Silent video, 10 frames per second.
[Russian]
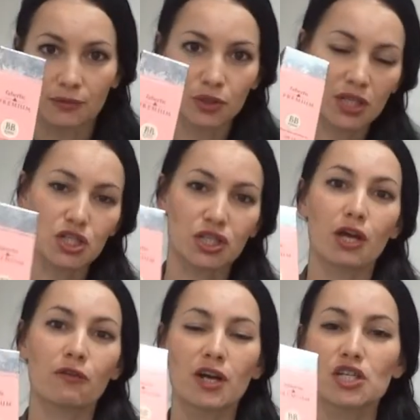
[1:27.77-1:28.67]
Вот я
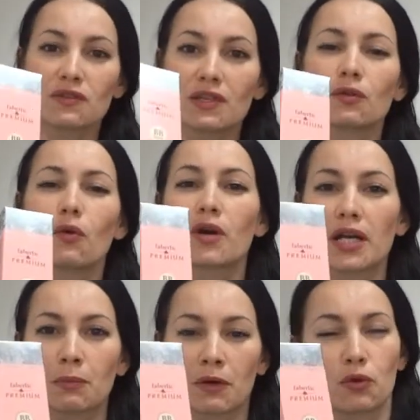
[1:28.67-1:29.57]
считаю, в качестве дневного
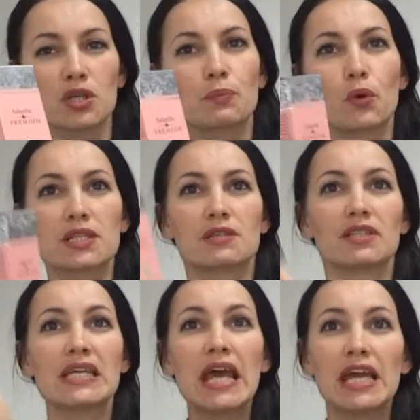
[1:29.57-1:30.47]
крема его
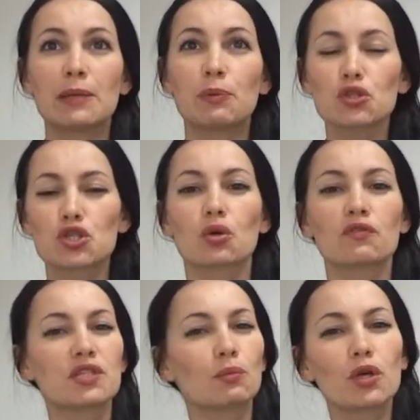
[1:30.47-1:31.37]
использовать. И плюс еще ко
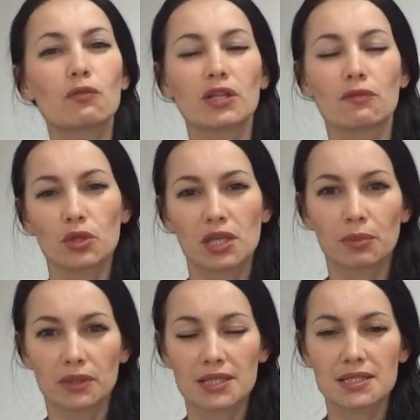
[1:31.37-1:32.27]
всему, его давно не
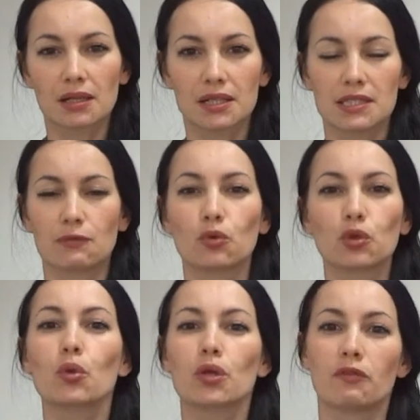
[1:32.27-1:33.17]
было на складе. Его
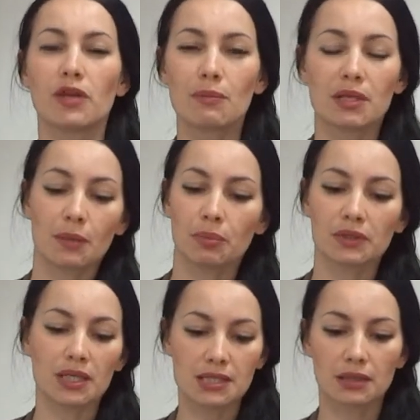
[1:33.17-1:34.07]
долгое время не было
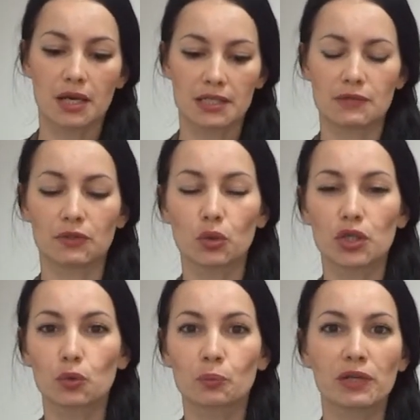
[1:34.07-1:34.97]
на складе. В
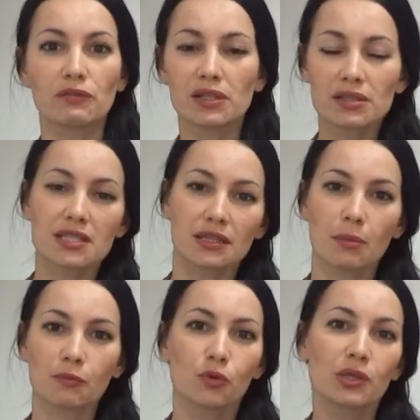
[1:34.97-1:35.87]
итоге он появился,
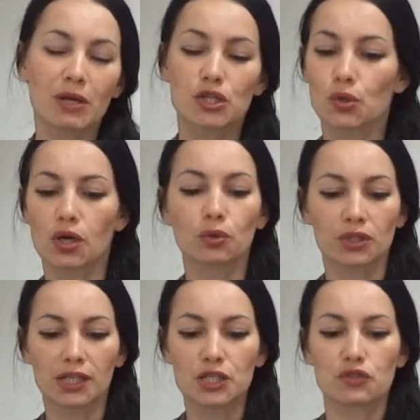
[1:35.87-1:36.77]
там его небольшое какое-то
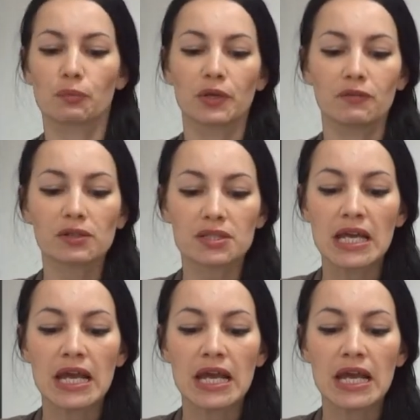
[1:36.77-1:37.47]
количество появилось.